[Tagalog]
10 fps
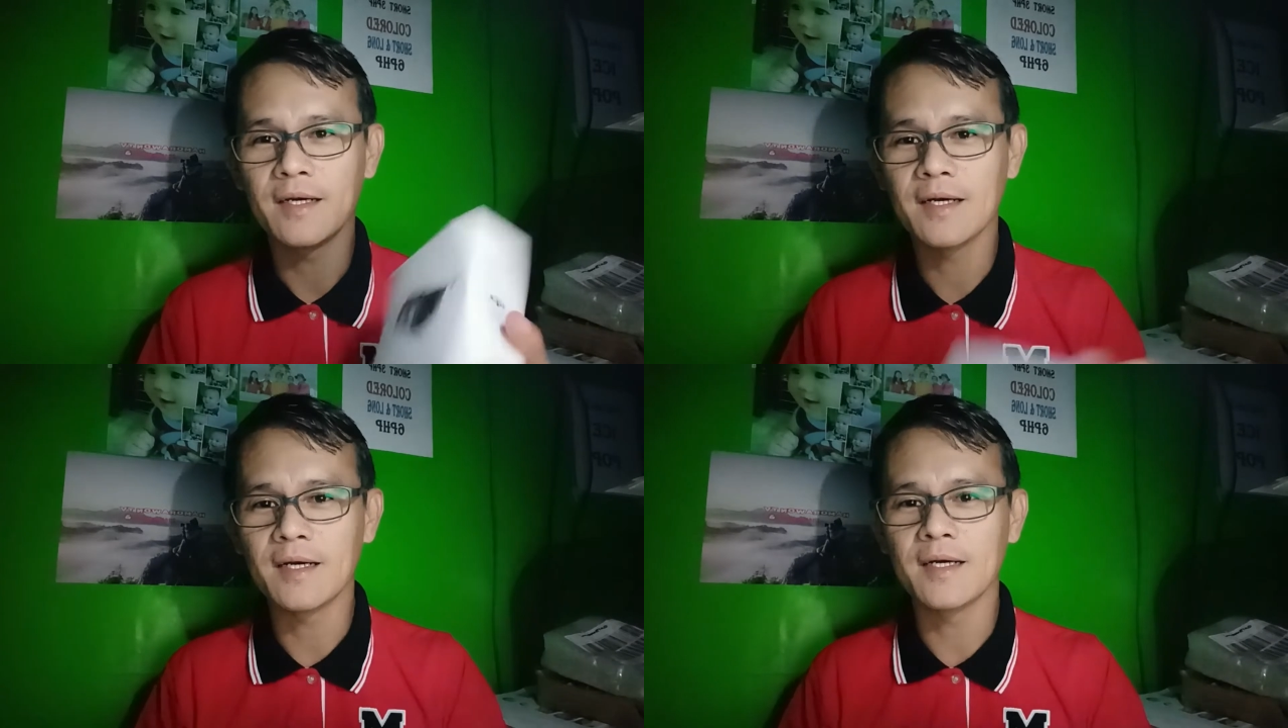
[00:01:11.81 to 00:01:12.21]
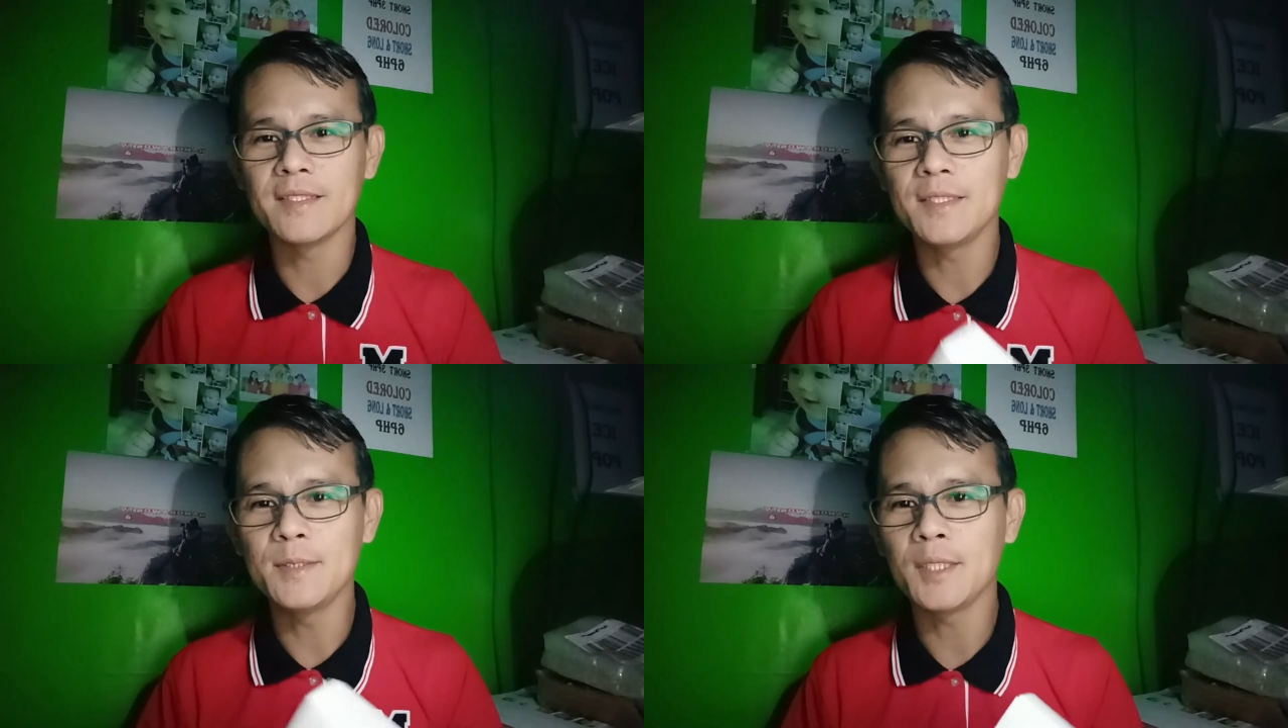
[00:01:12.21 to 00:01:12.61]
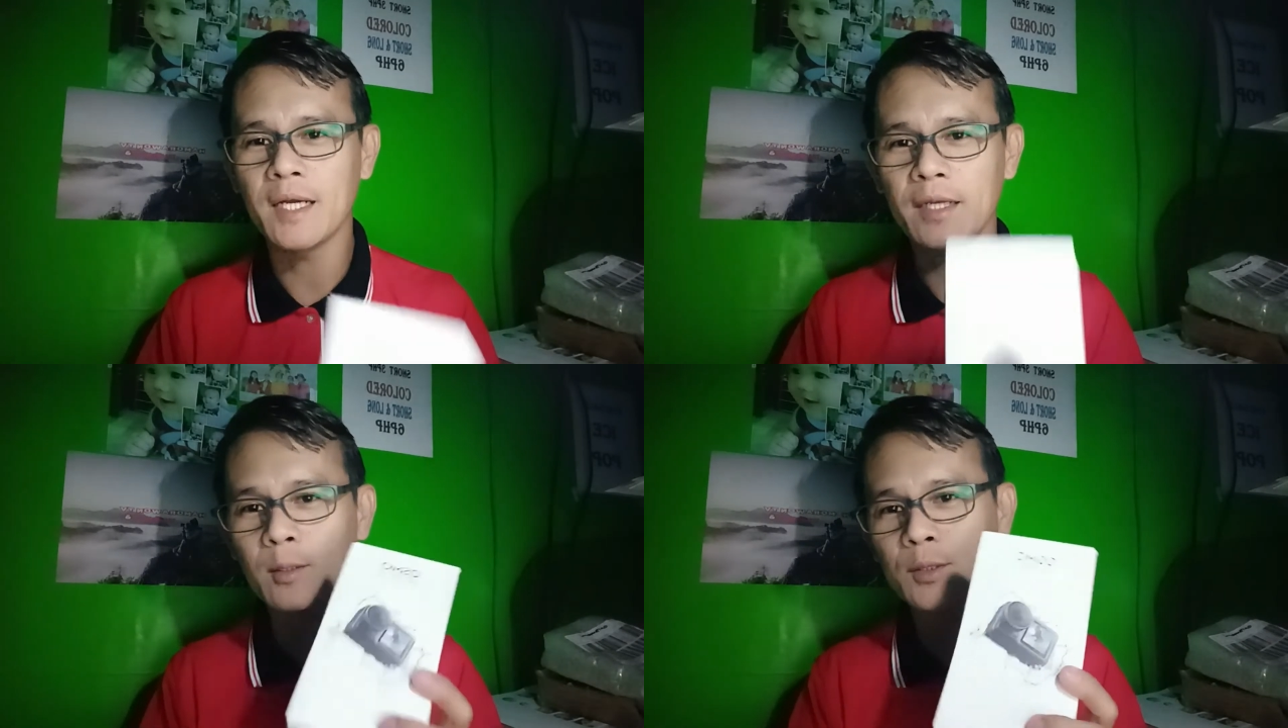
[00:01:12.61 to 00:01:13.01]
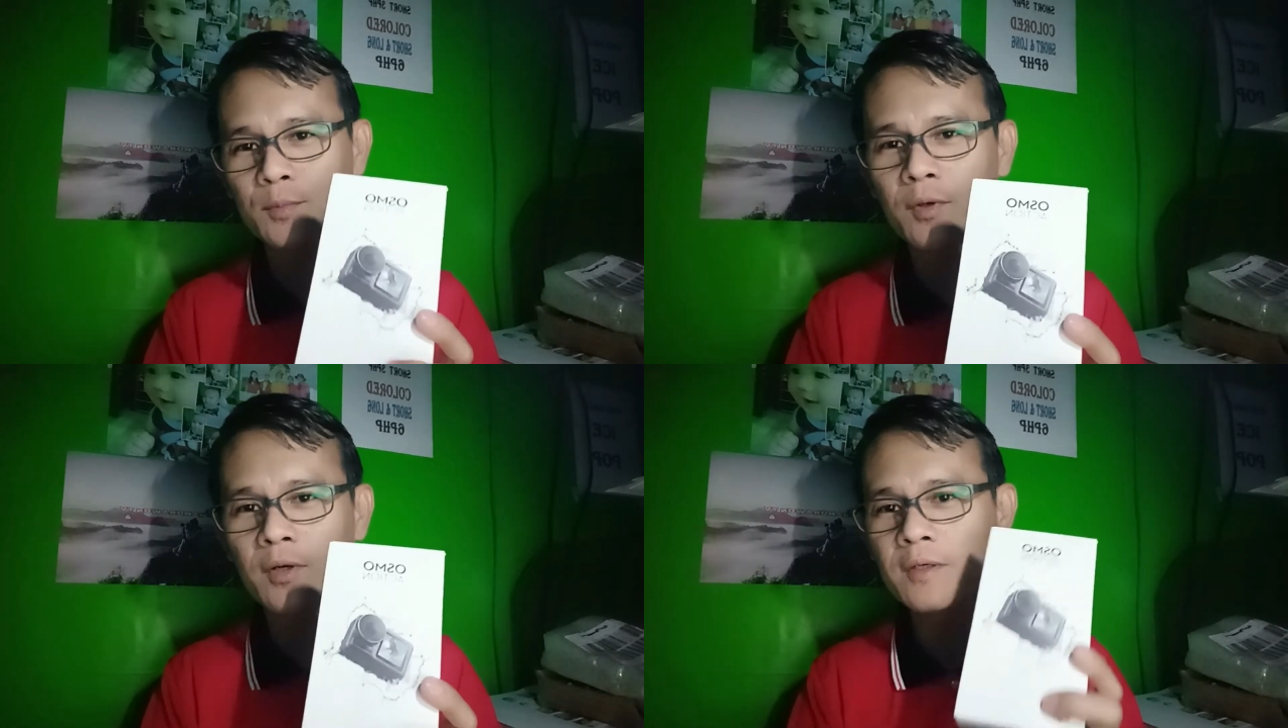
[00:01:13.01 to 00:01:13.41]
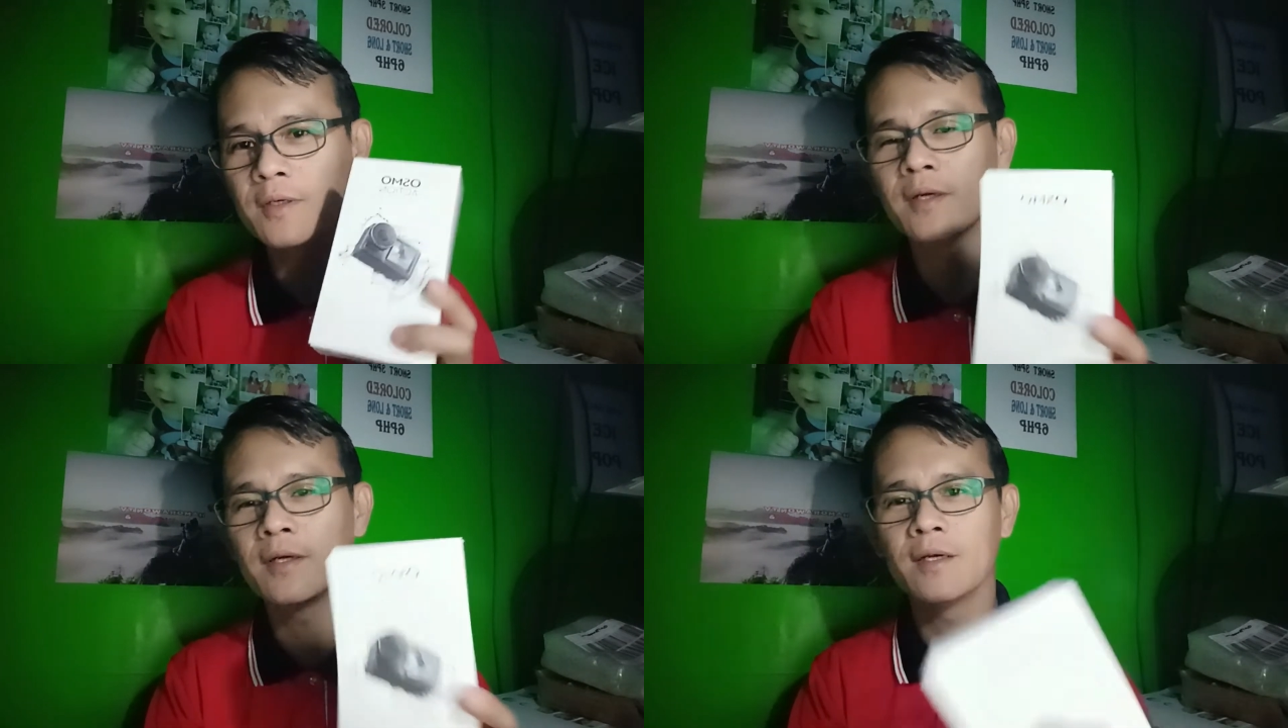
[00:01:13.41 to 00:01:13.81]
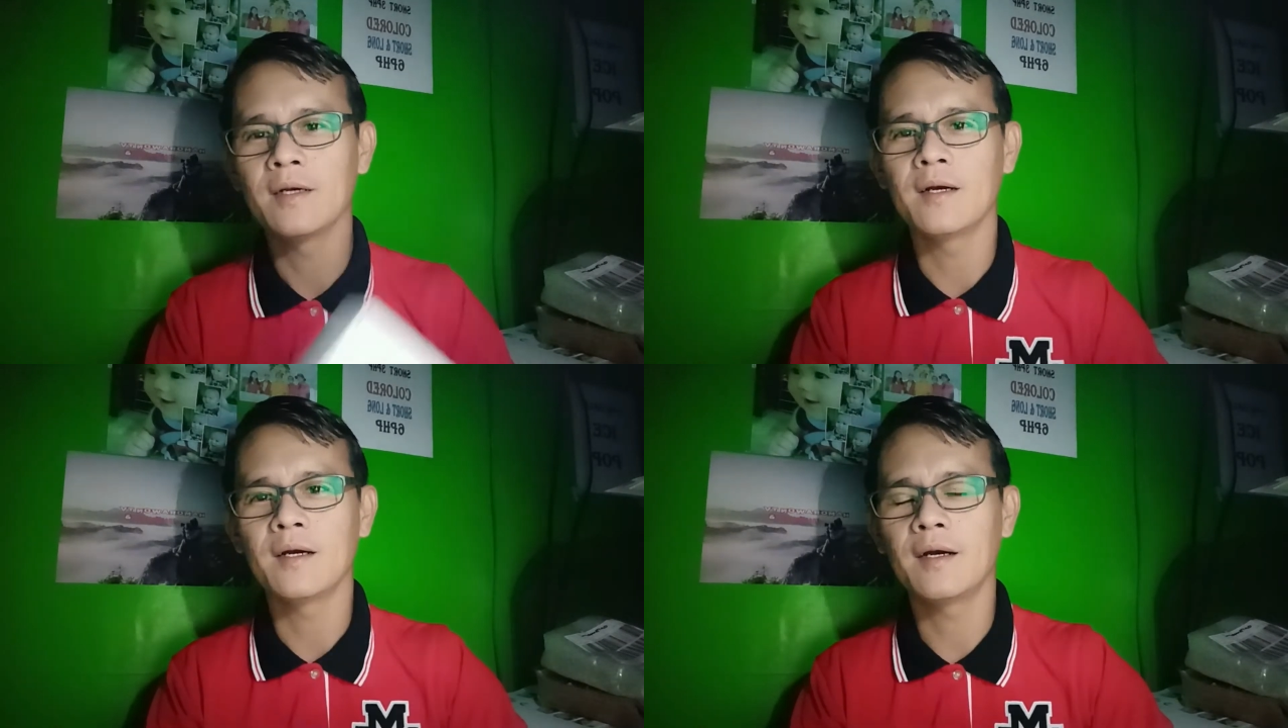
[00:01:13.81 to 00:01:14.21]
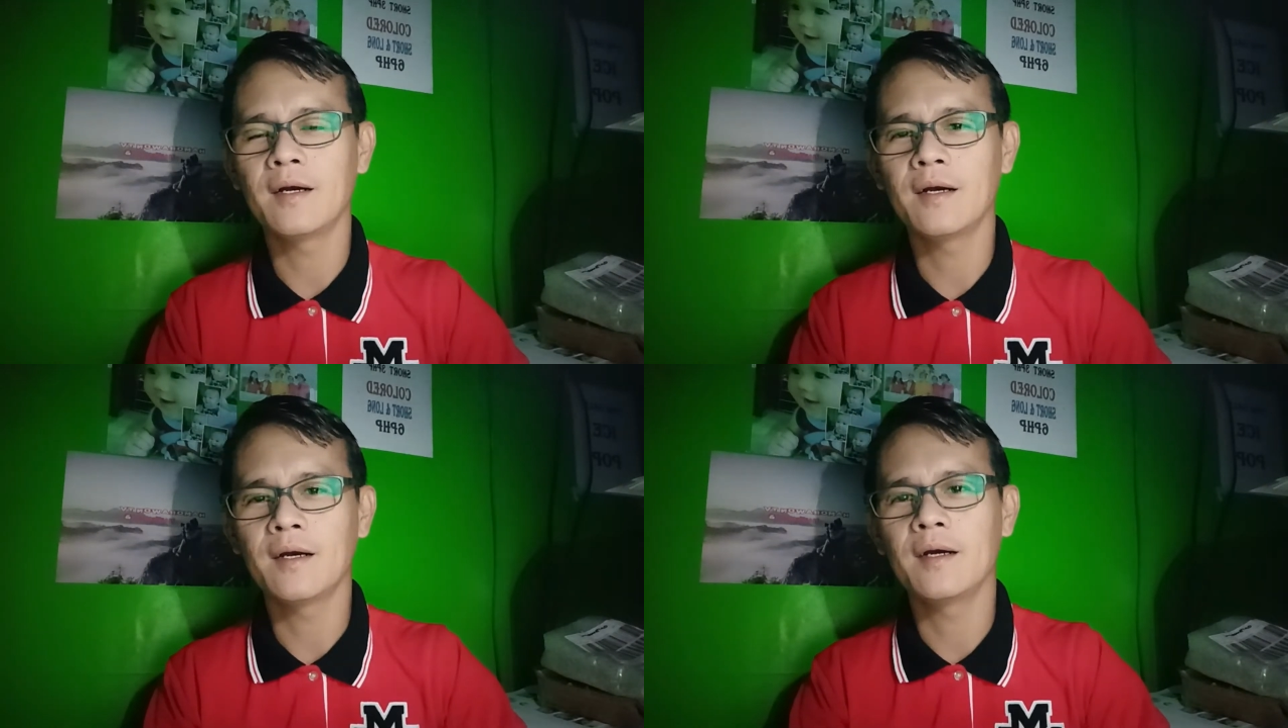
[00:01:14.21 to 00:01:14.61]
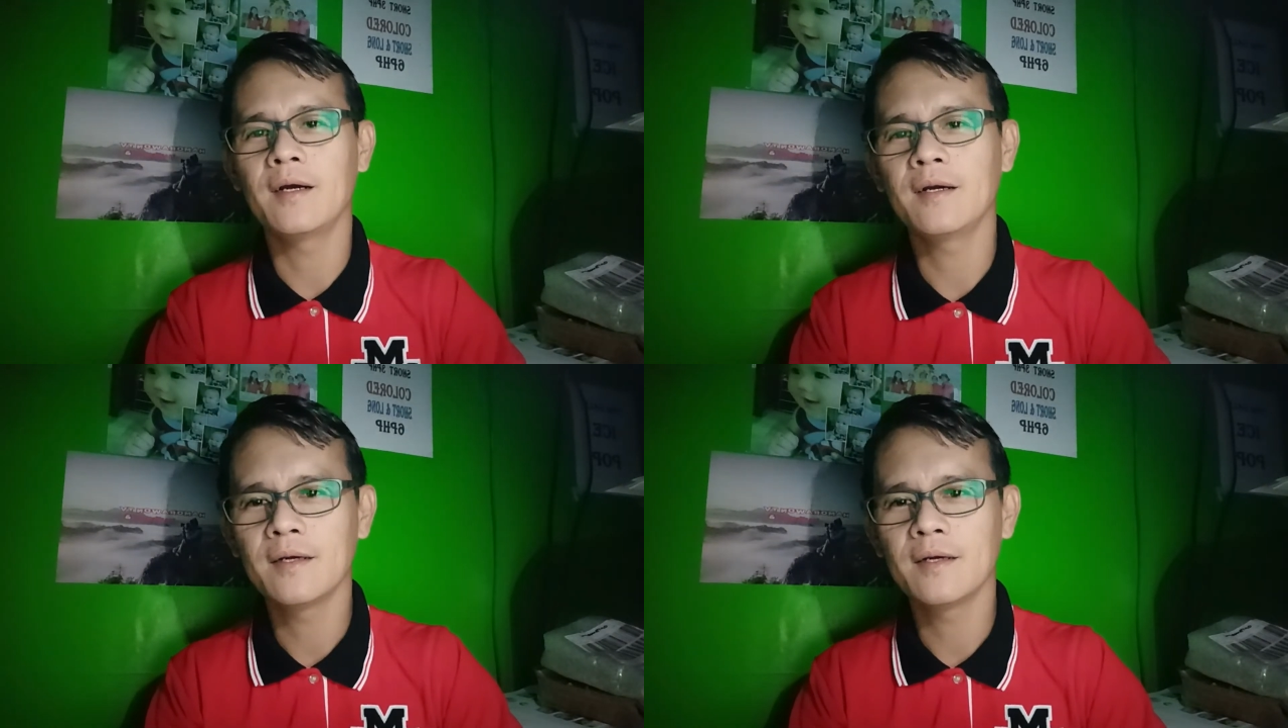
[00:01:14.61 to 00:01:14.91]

uh, ah, DJI Osmo, uh,